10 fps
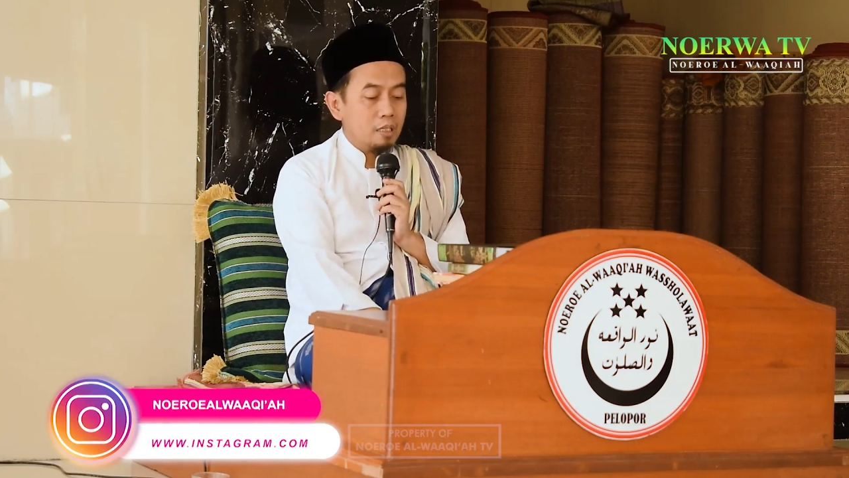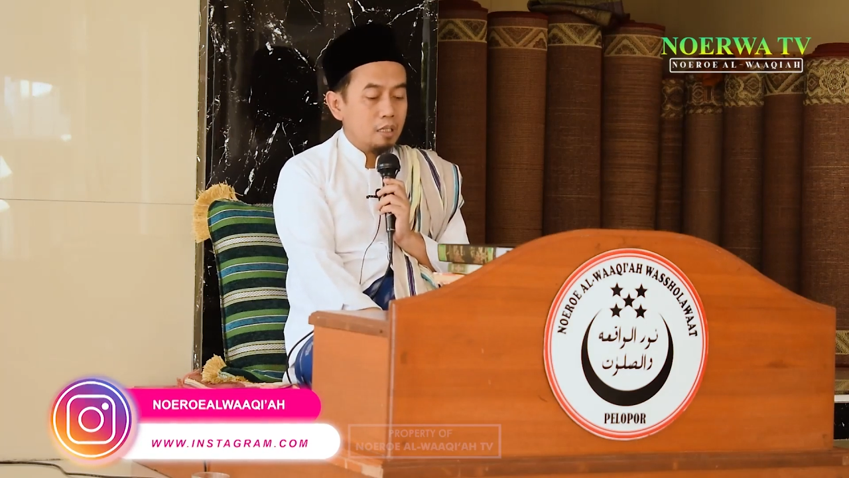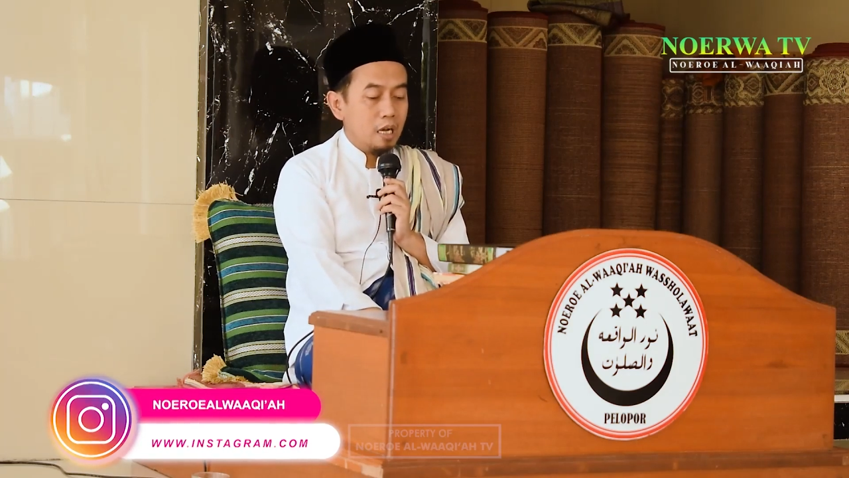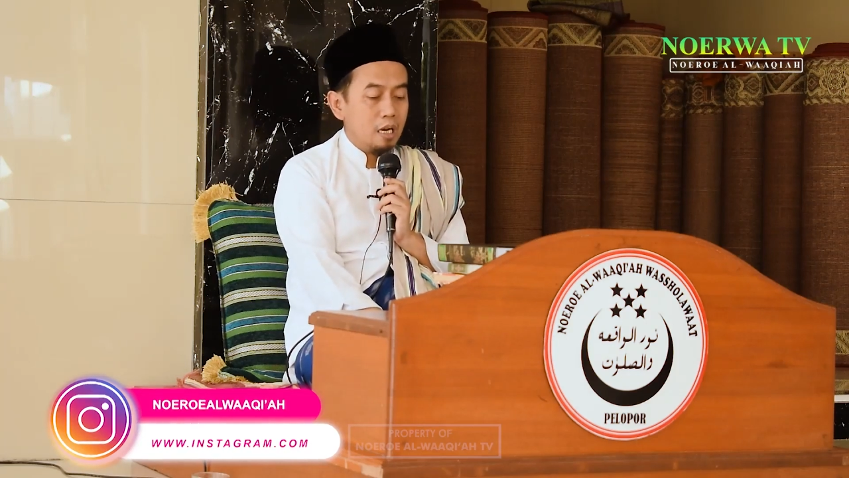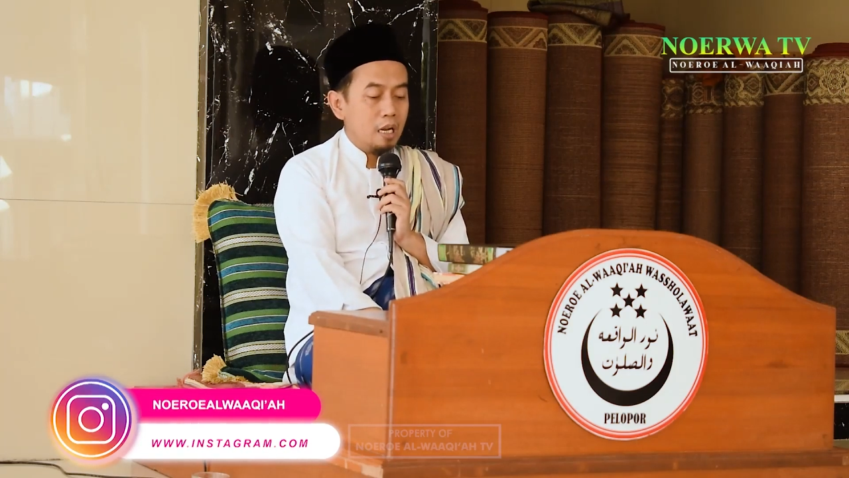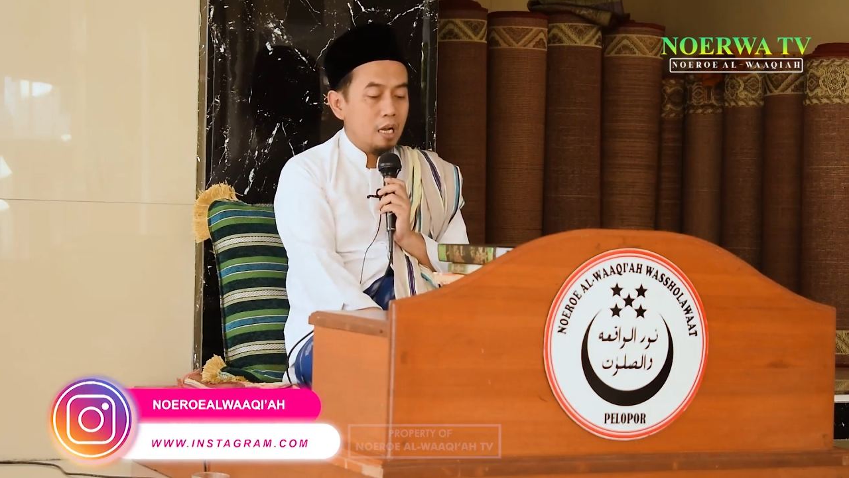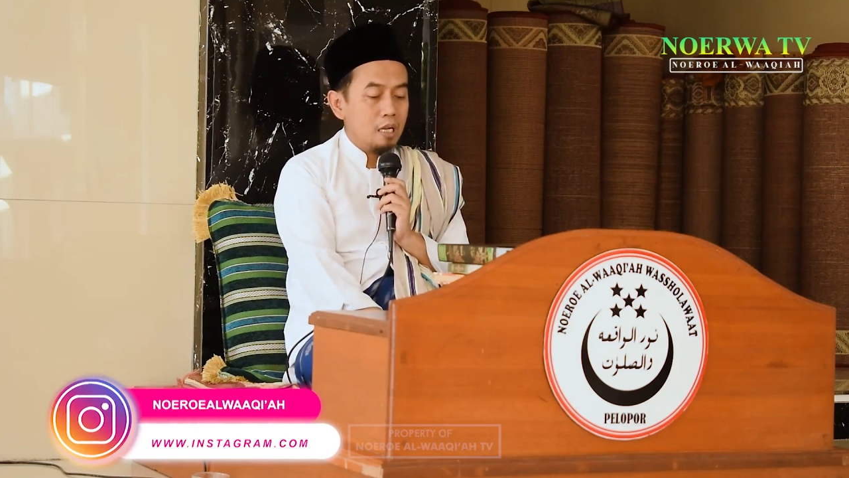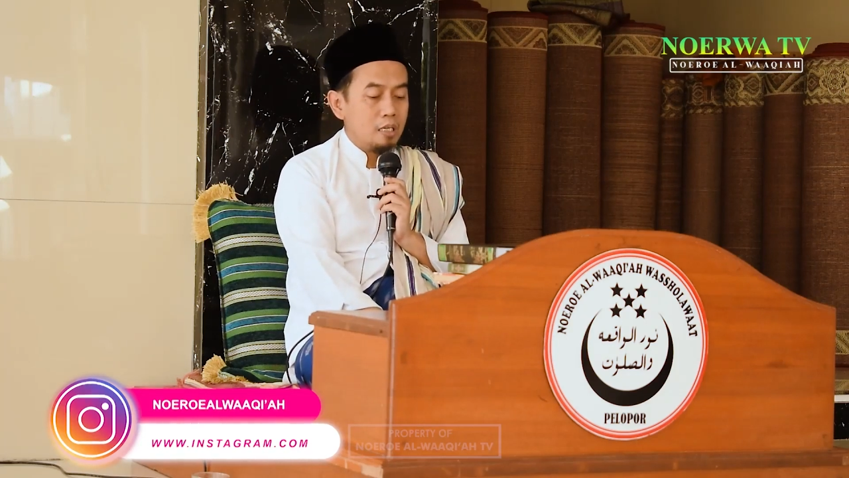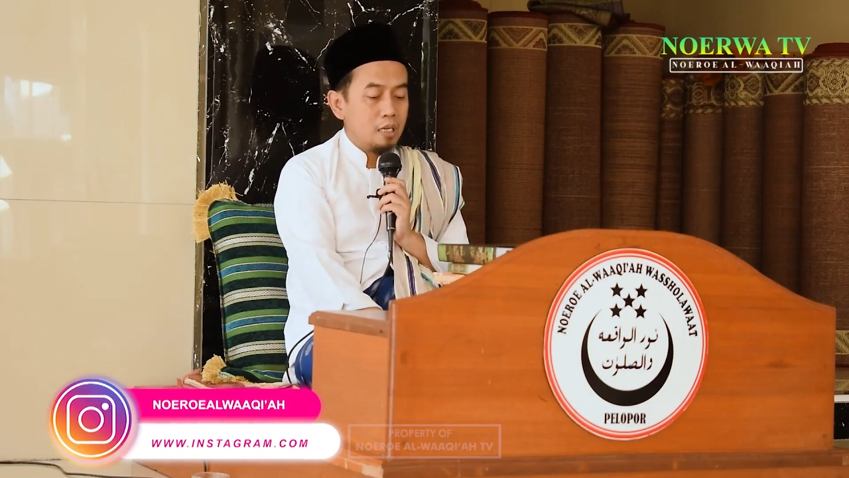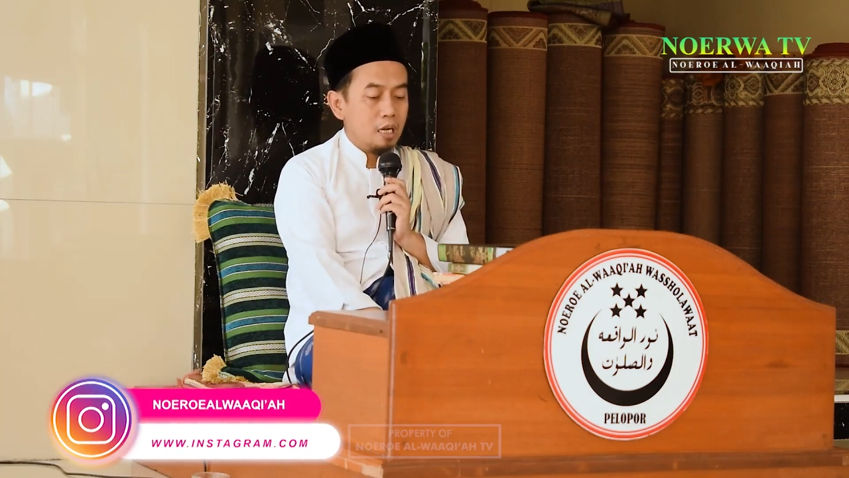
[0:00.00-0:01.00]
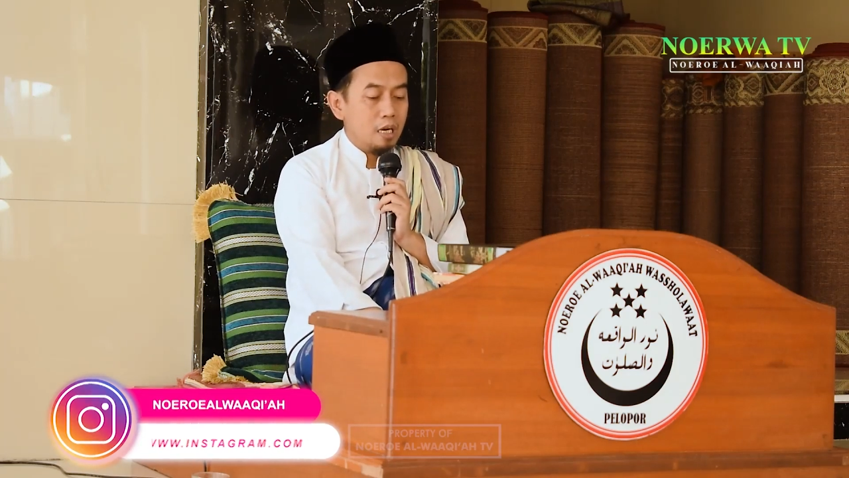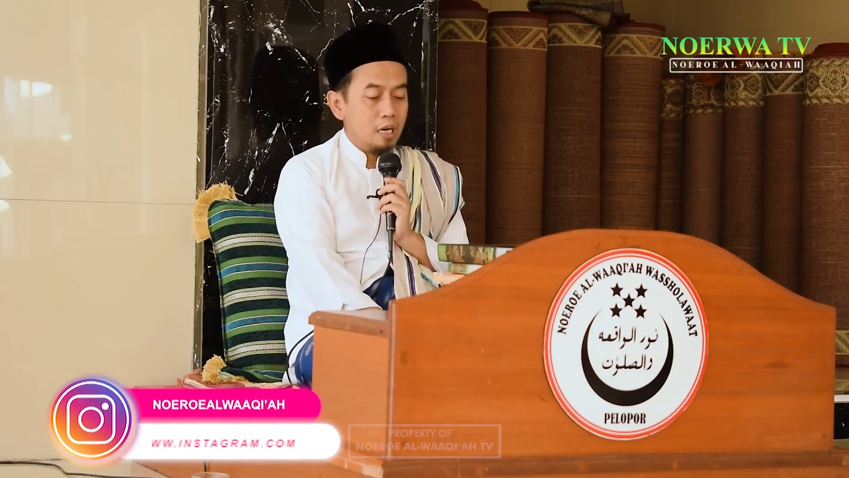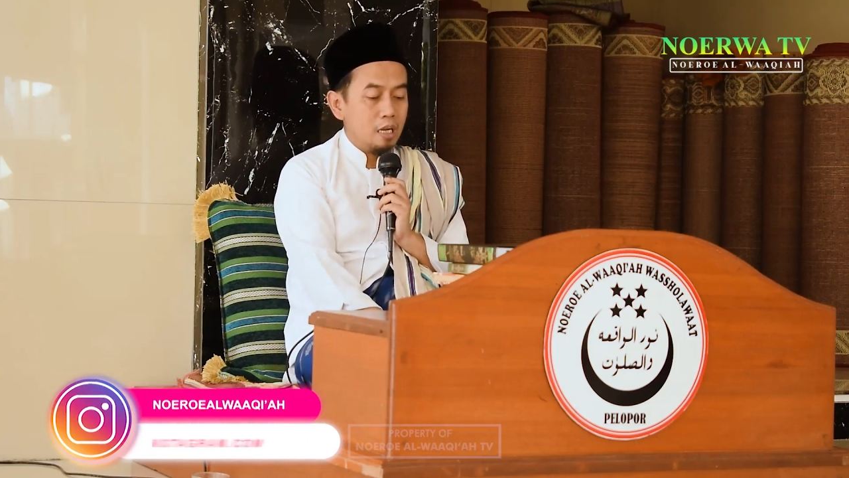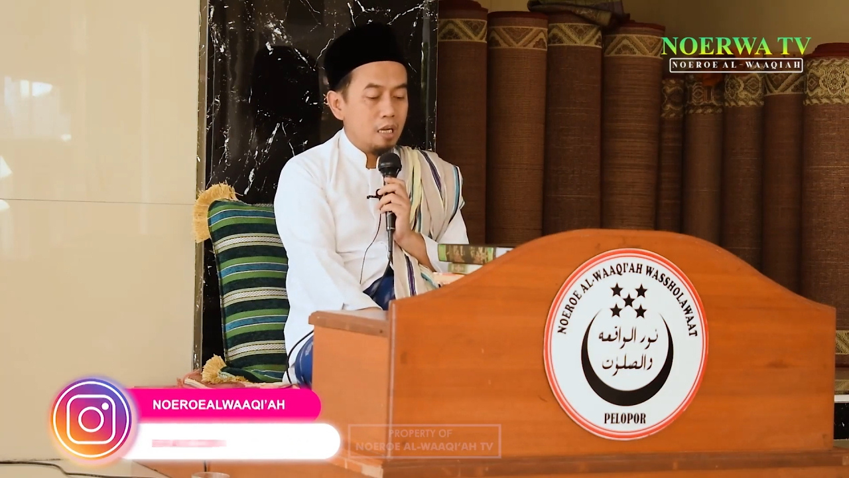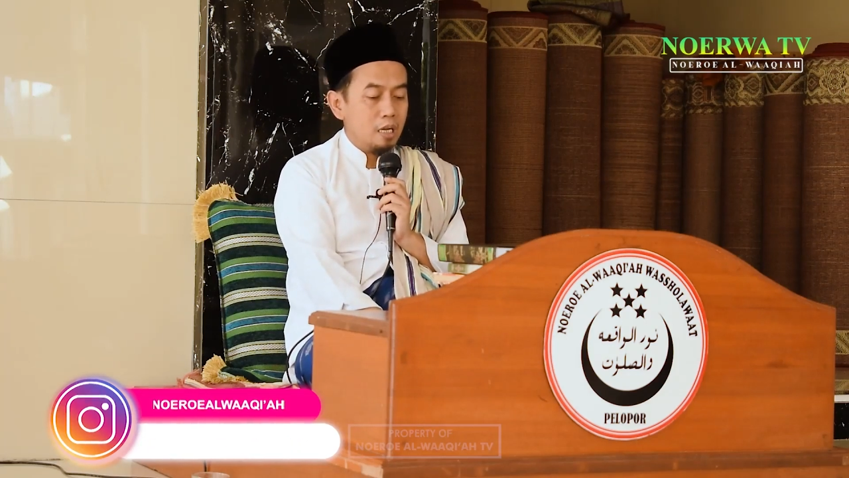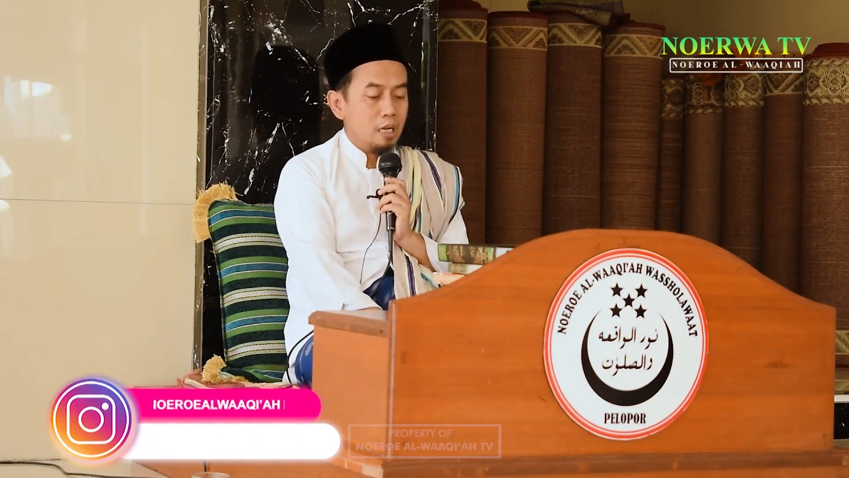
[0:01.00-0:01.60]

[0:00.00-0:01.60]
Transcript: angkana angkana